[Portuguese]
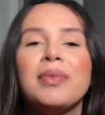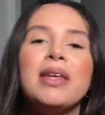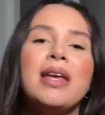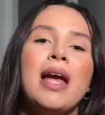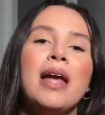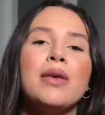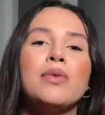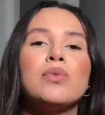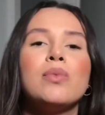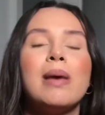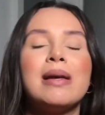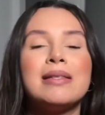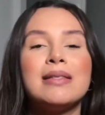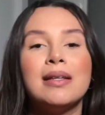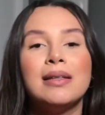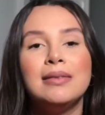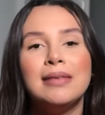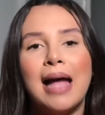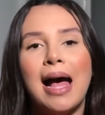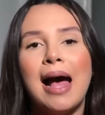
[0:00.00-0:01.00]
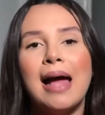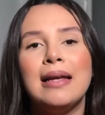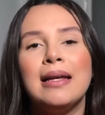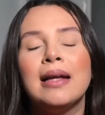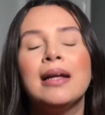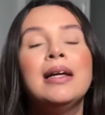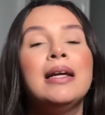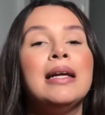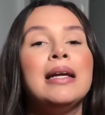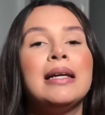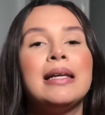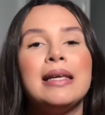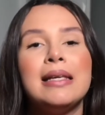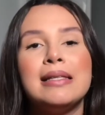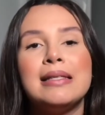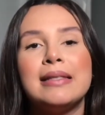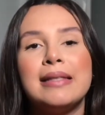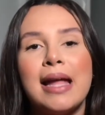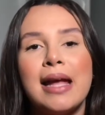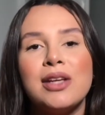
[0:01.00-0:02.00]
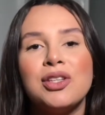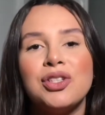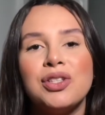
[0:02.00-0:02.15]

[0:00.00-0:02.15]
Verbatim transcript: e aí uma sandália que esteja